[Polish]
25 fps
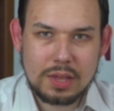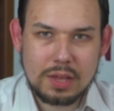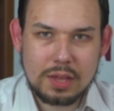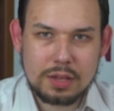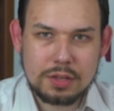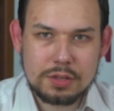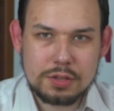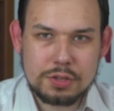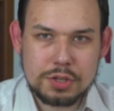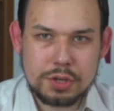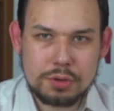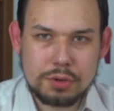
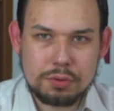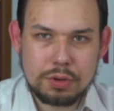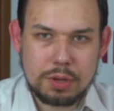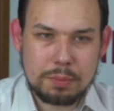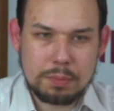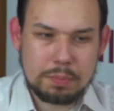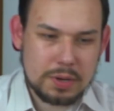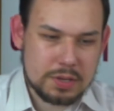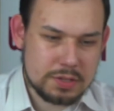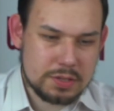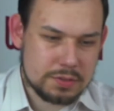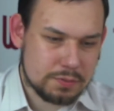
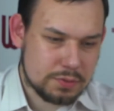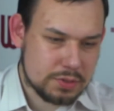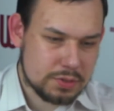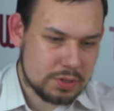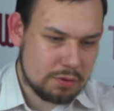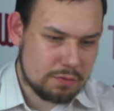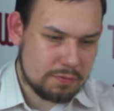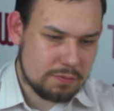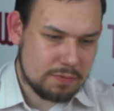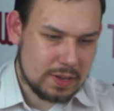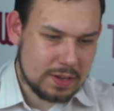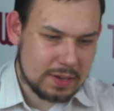Dziękuję Państwu
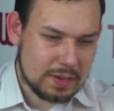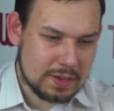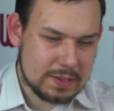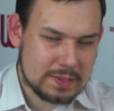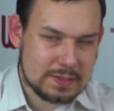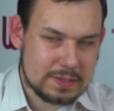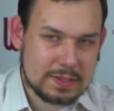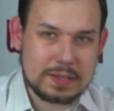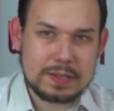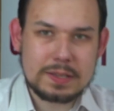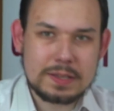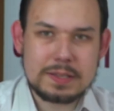za
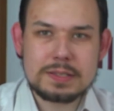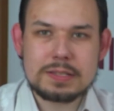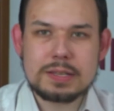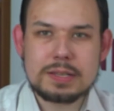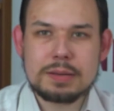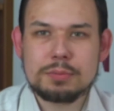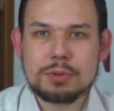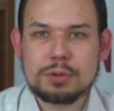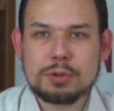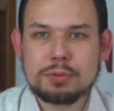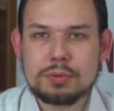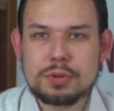uwagę.
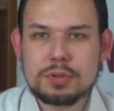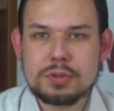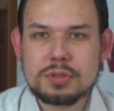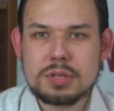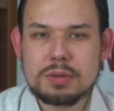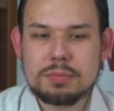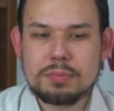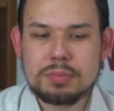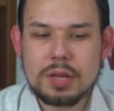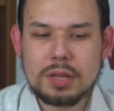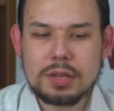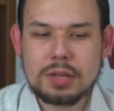Zachęcam do
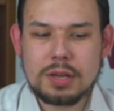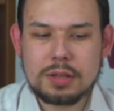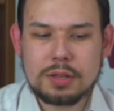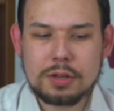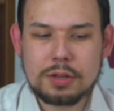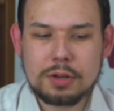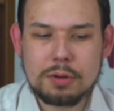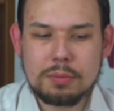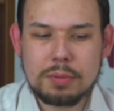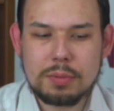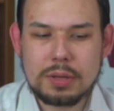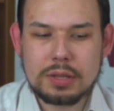udostępniania
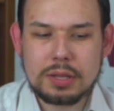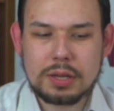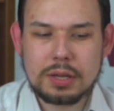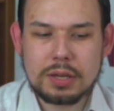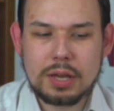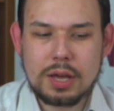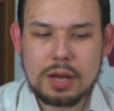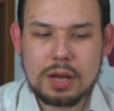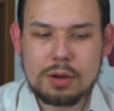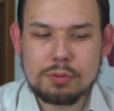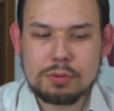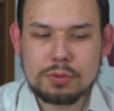tego
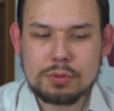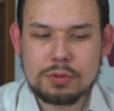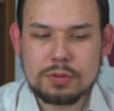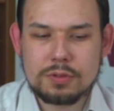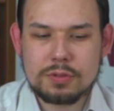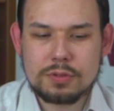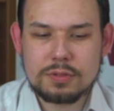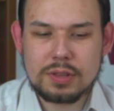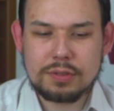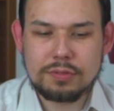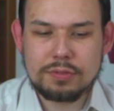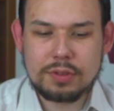materiału, do
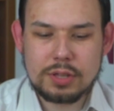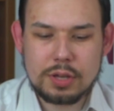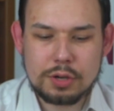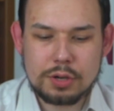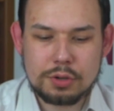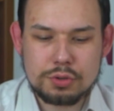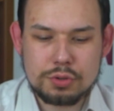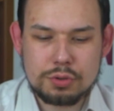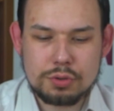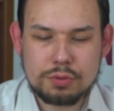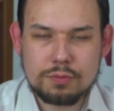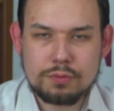zostawiania
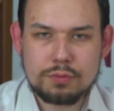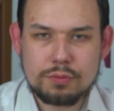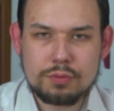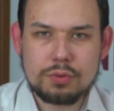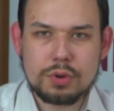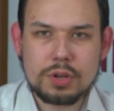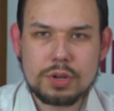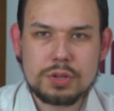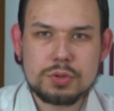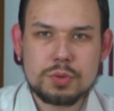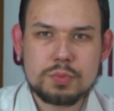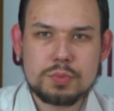kciuków w
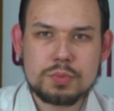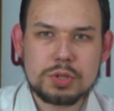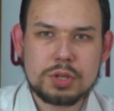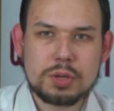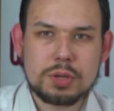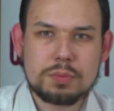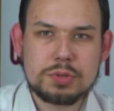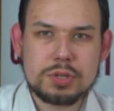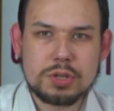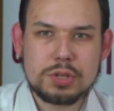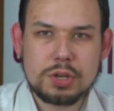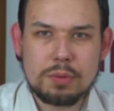górę,
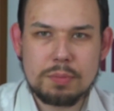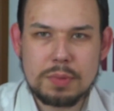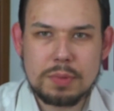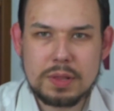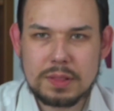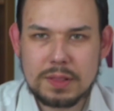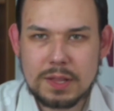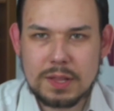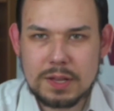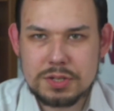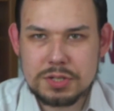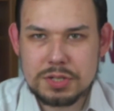subskrypcji,
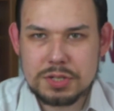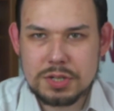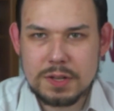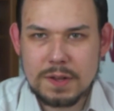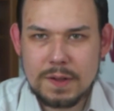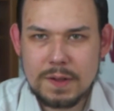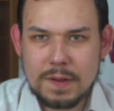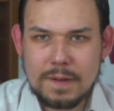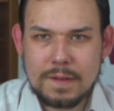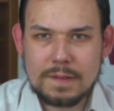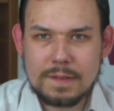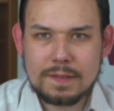komentarzy,
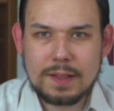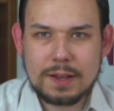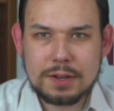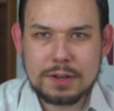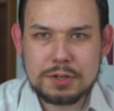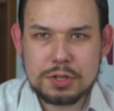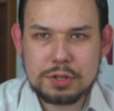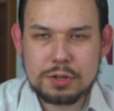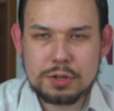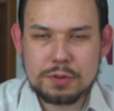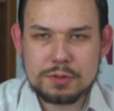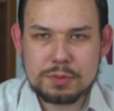
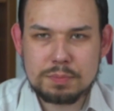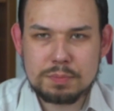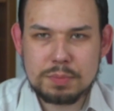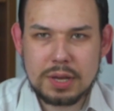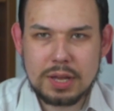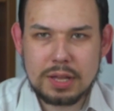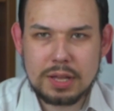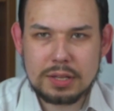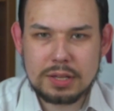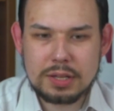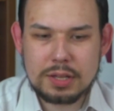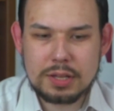także do
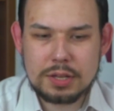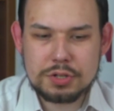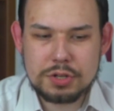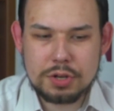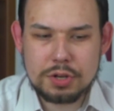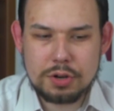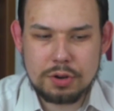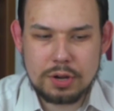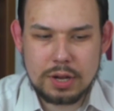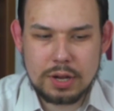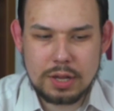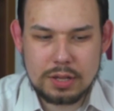wspierania
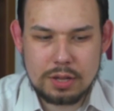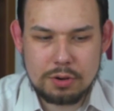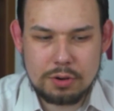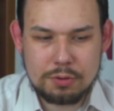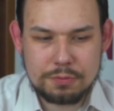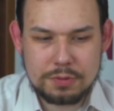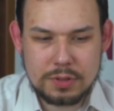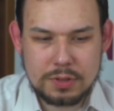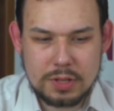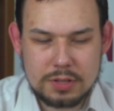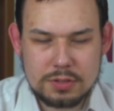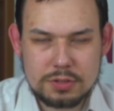naszego
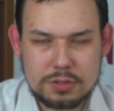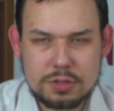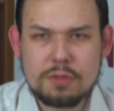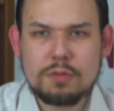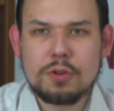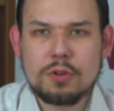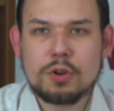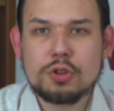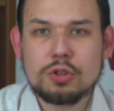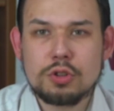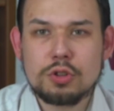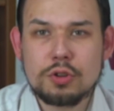kanału
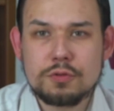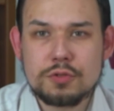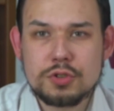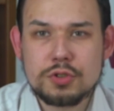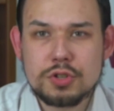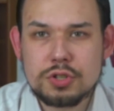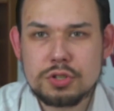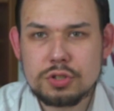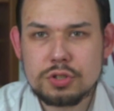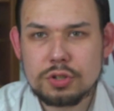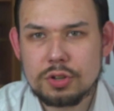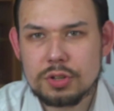finansowo. I to
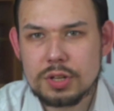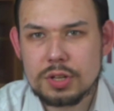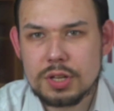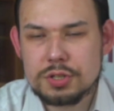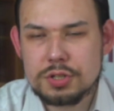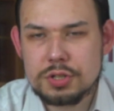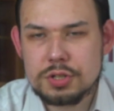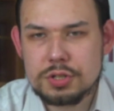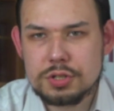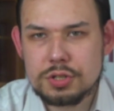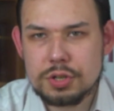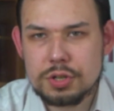wszystko na
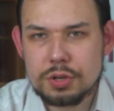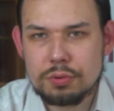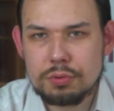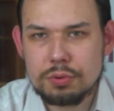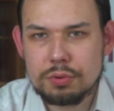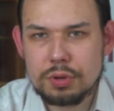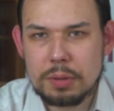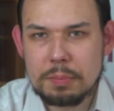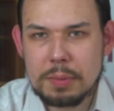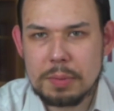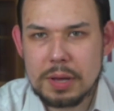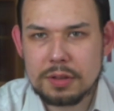dziś.
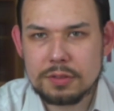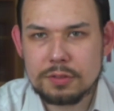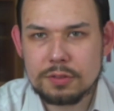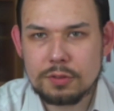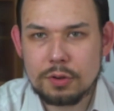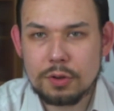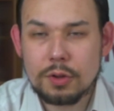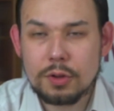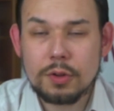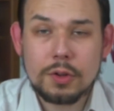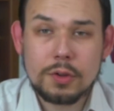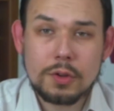Dziękuję
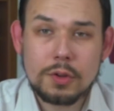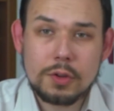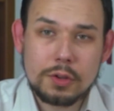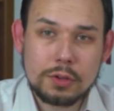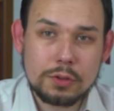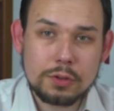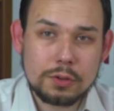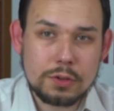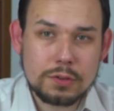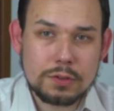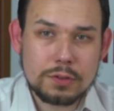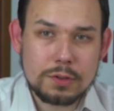bardzo.
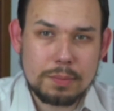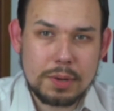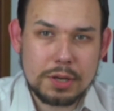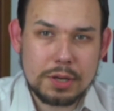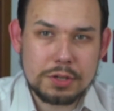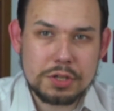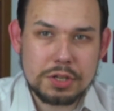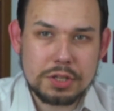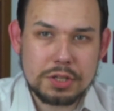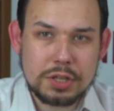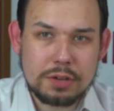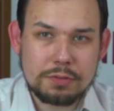Do
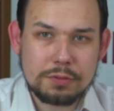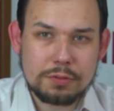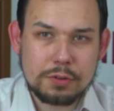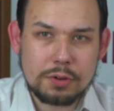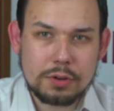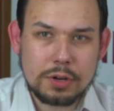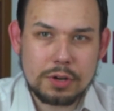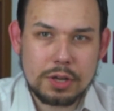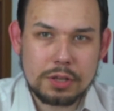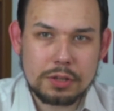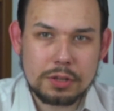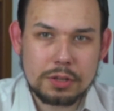zobaczenia w
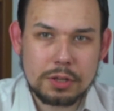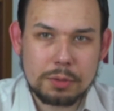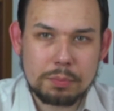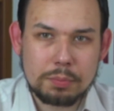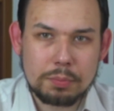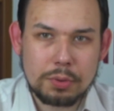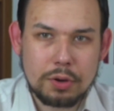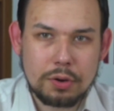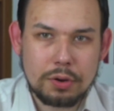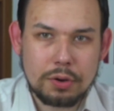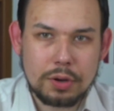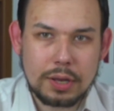kolejnych
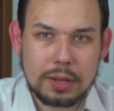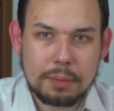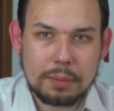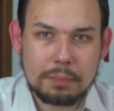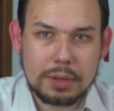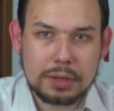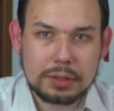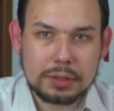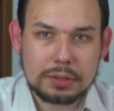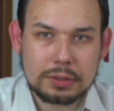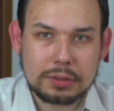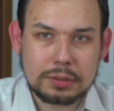programach.